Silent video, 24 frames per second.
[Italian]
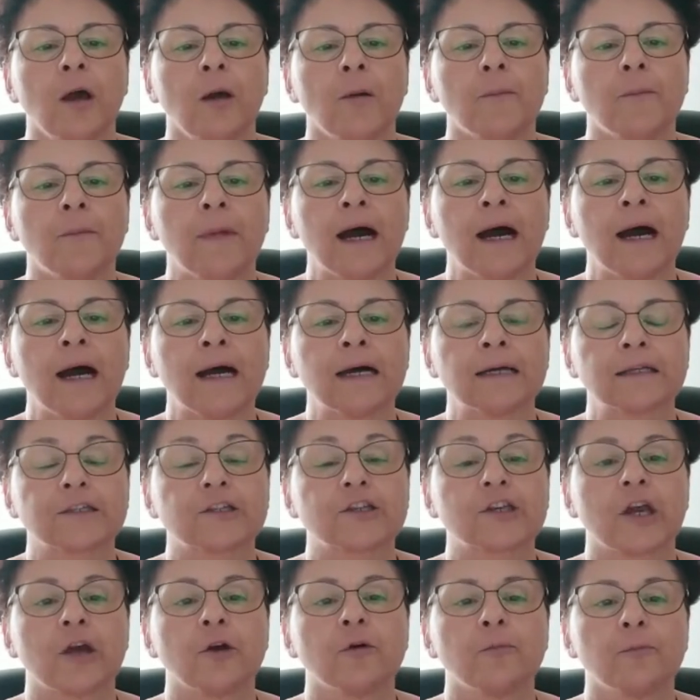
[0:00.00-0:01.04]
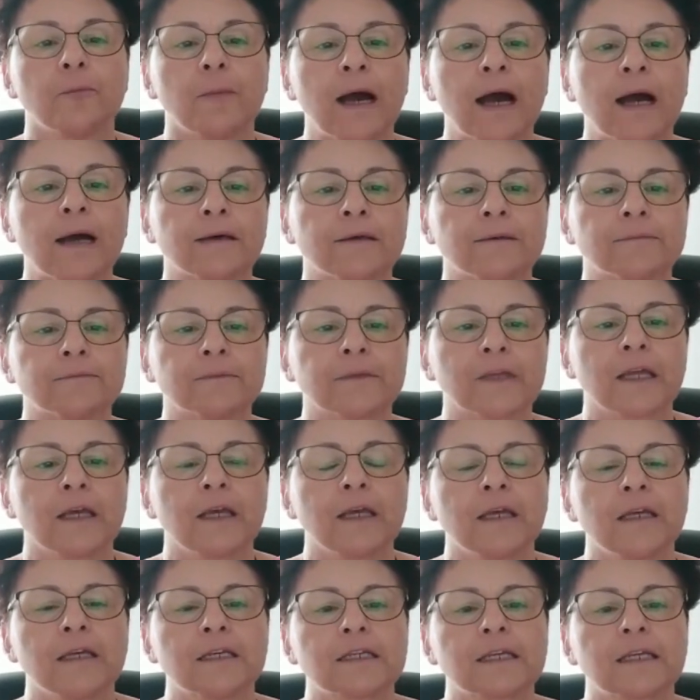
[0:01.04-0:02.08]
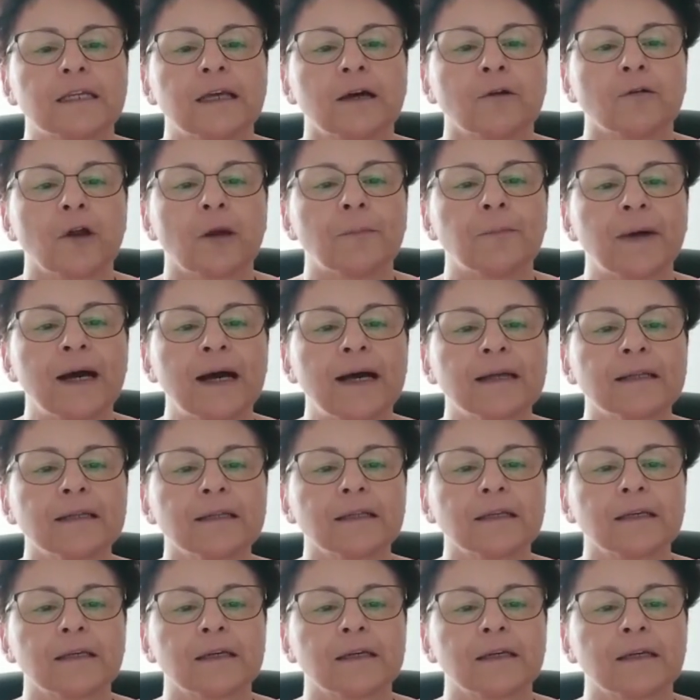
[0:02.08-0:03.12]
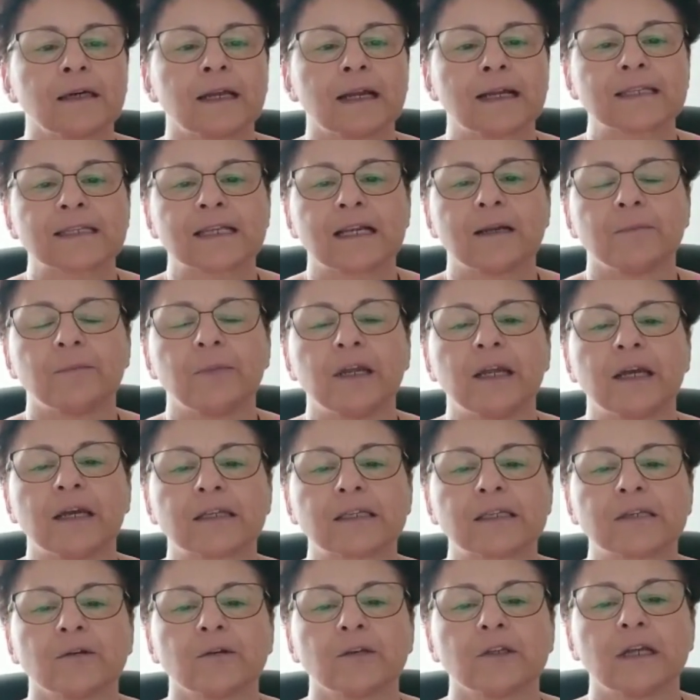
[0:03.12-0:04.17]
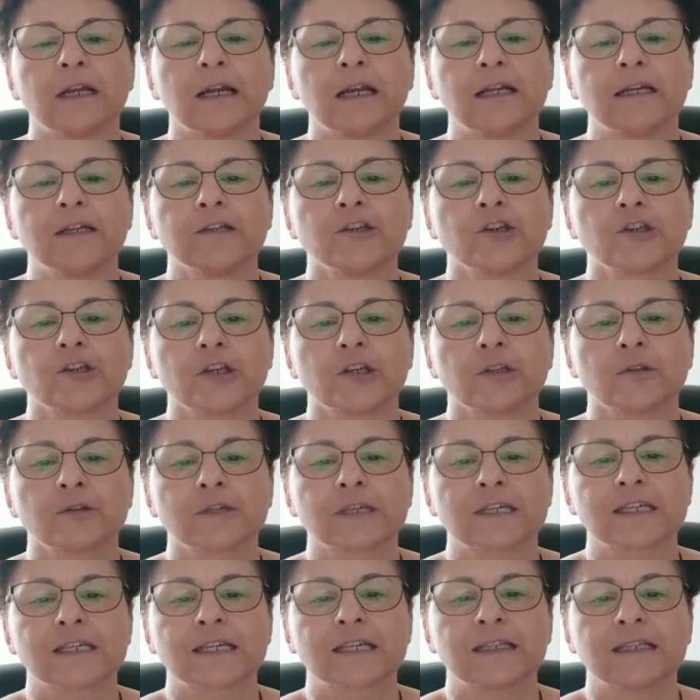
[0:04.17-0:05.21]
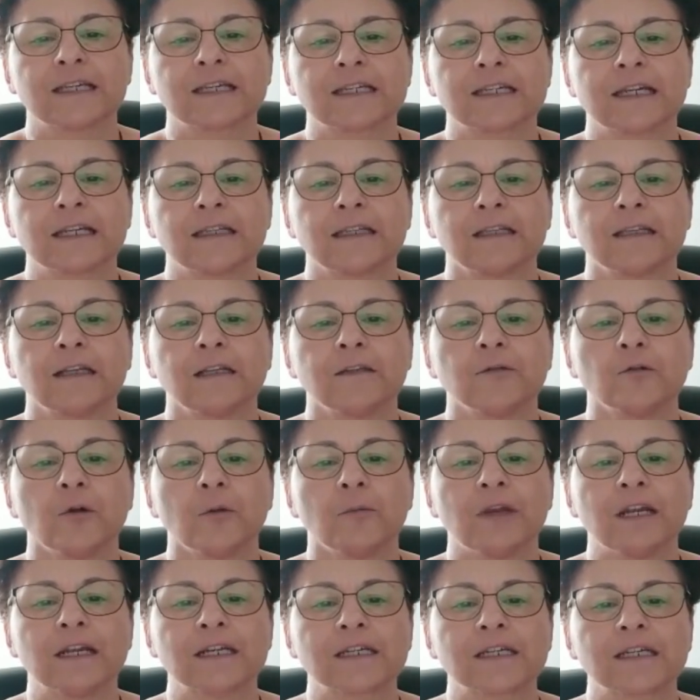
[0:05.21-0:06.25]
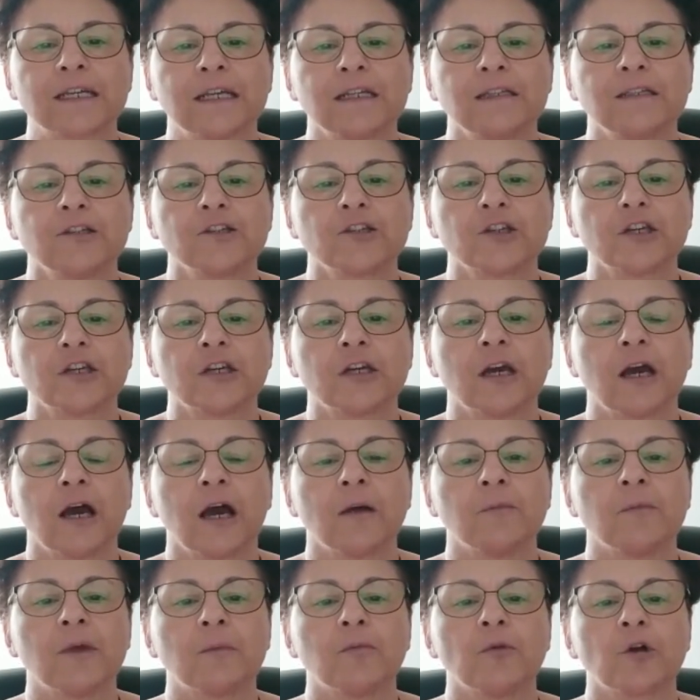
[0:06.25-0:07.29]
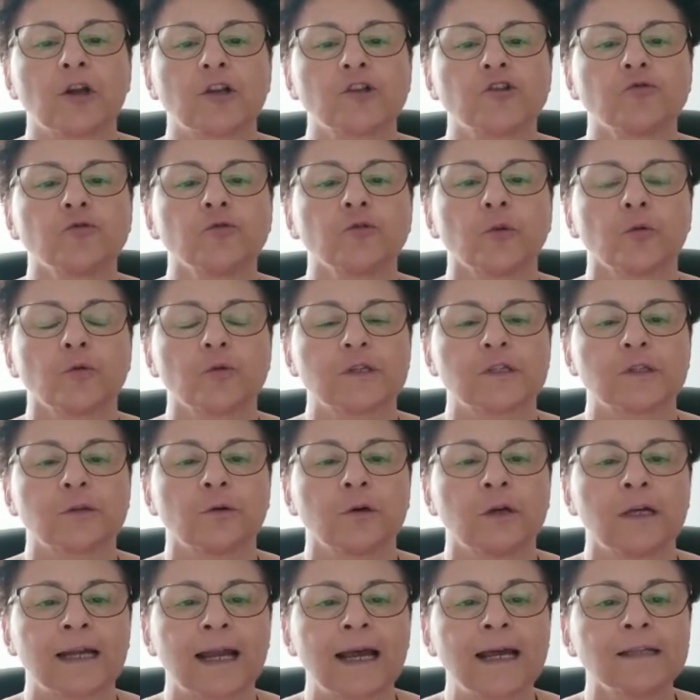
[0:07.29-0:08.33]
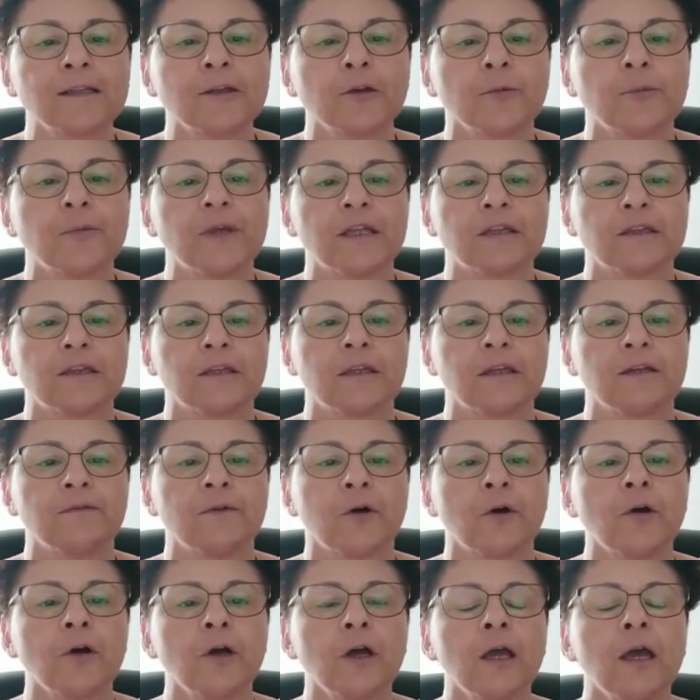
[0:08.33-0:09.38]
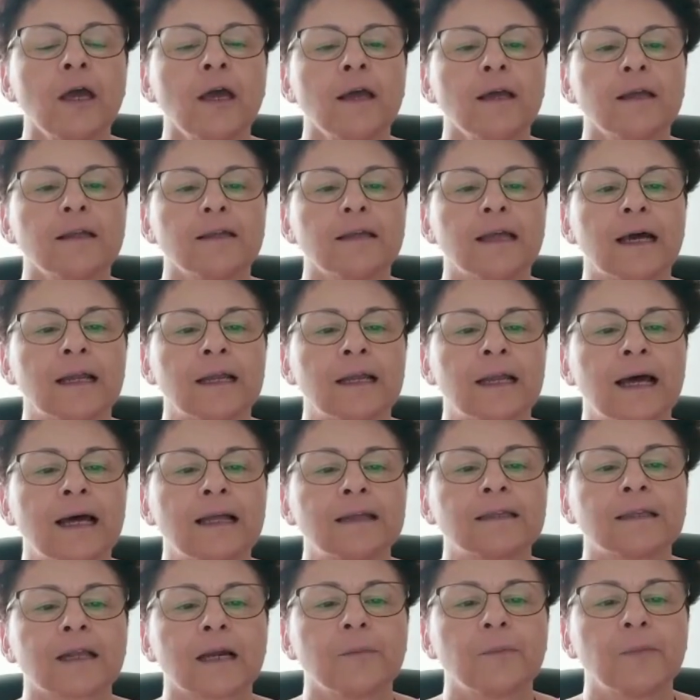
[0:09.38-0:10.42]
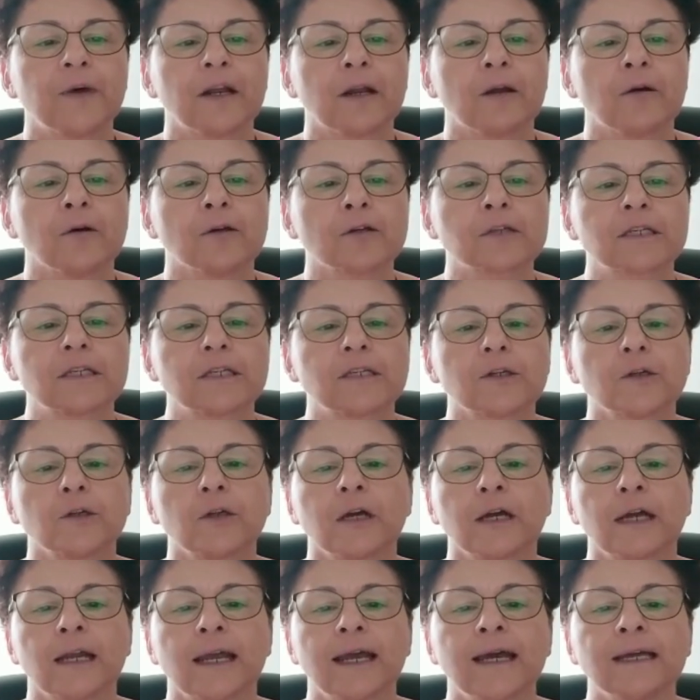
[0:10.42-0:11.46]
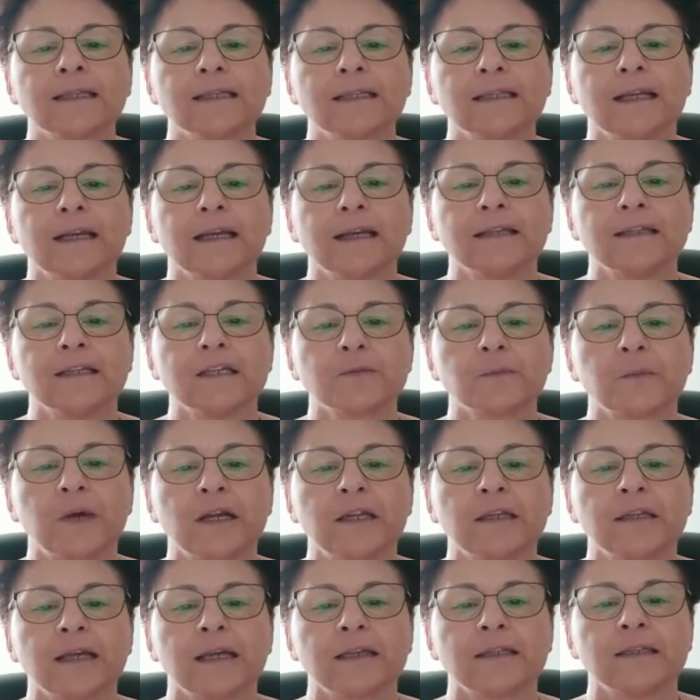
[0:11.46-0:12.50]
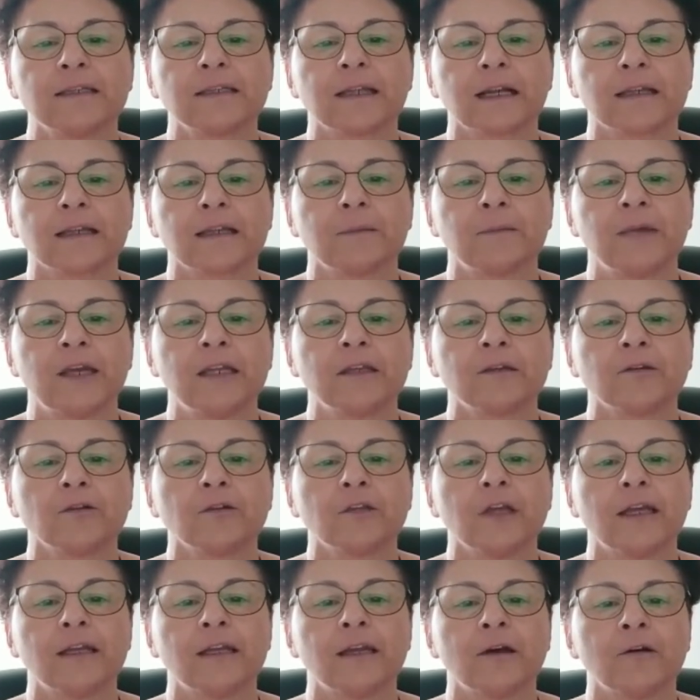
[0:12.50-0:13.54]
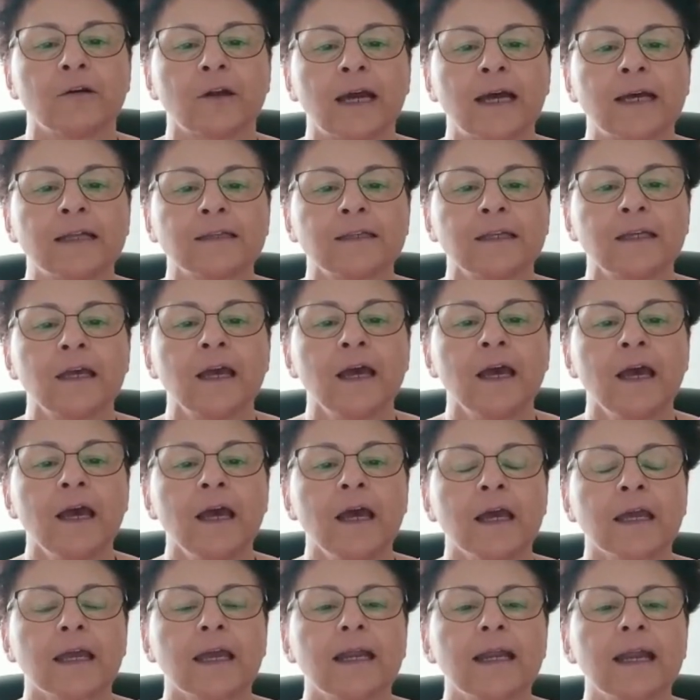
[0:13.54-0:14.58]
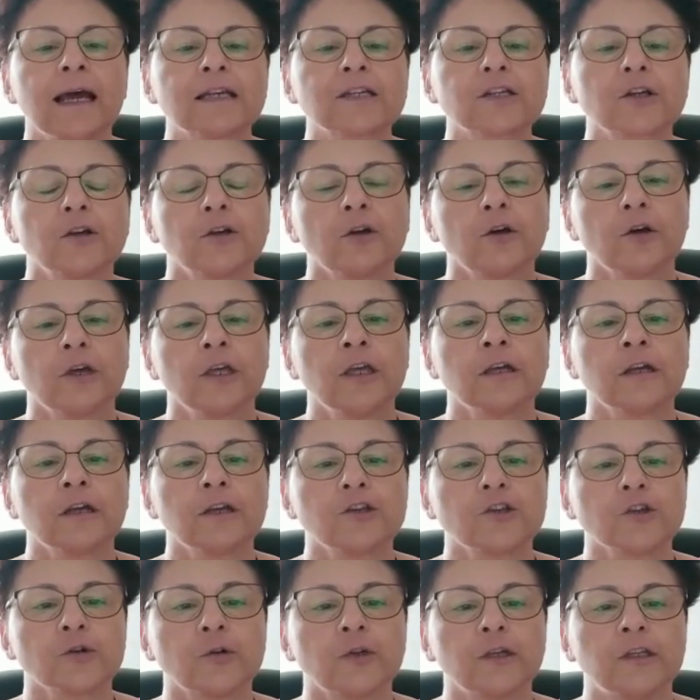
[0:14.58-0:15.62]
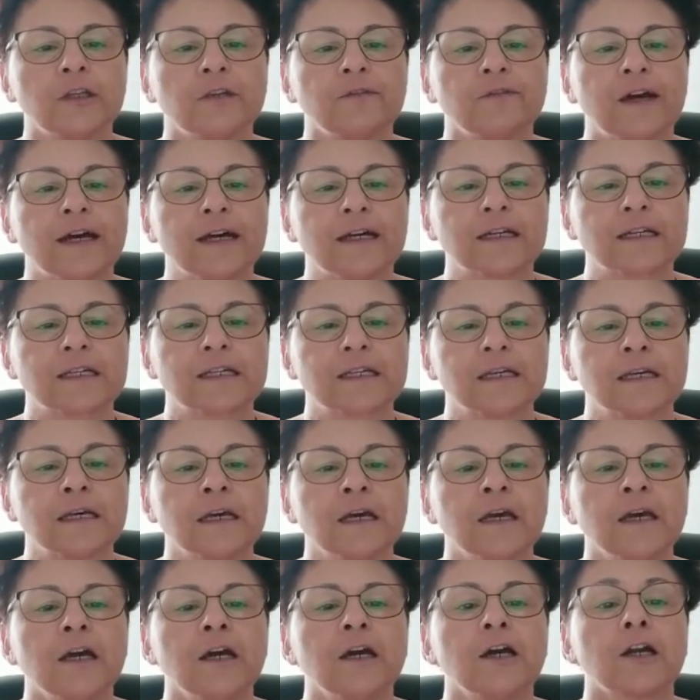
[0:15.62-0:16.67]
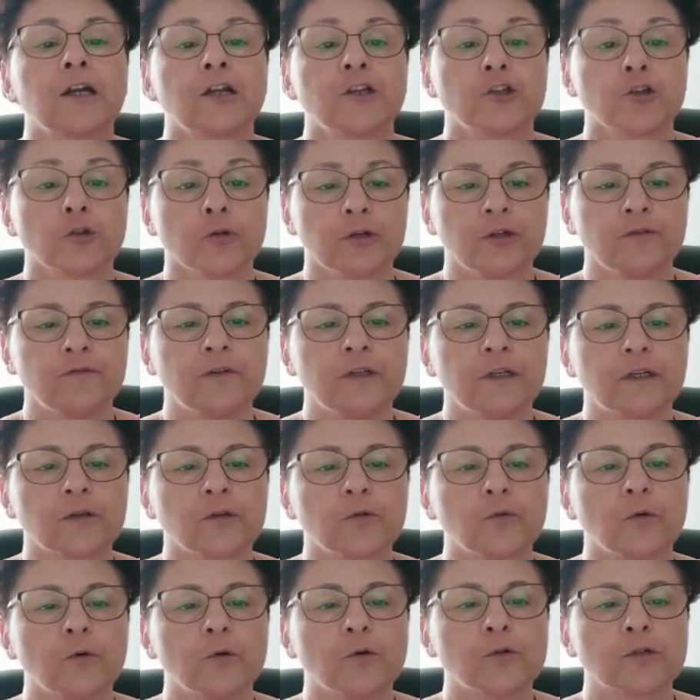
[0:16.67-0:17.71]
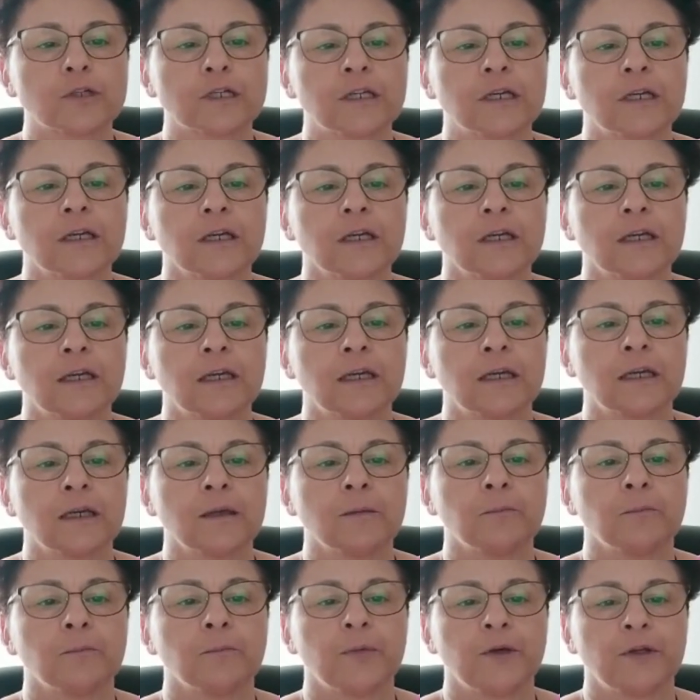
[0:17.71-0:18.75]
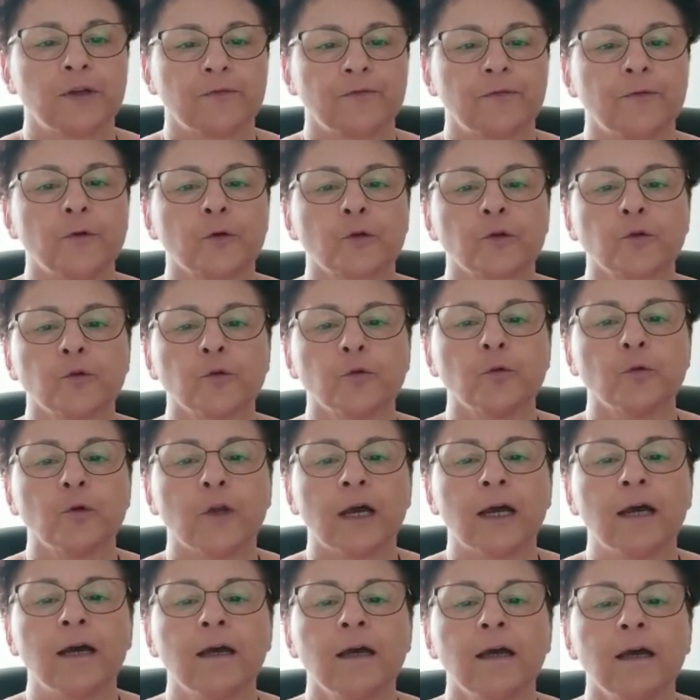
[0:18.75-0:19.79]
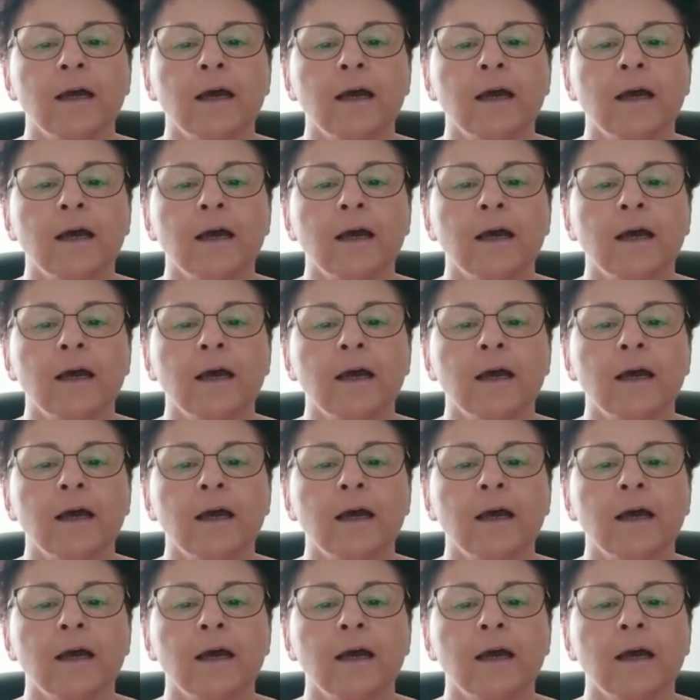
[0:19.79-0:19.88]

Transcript: Ma c'è un ma se da una parte, grazie all'applicazione della legge 167 del 2016, abbiamo raggiunto questo grande obiettivo, dall'altra però si sono create delle disparità di trattamento dei neonati che nascono in regioni diverse, regioni virtuose che, per fortuna,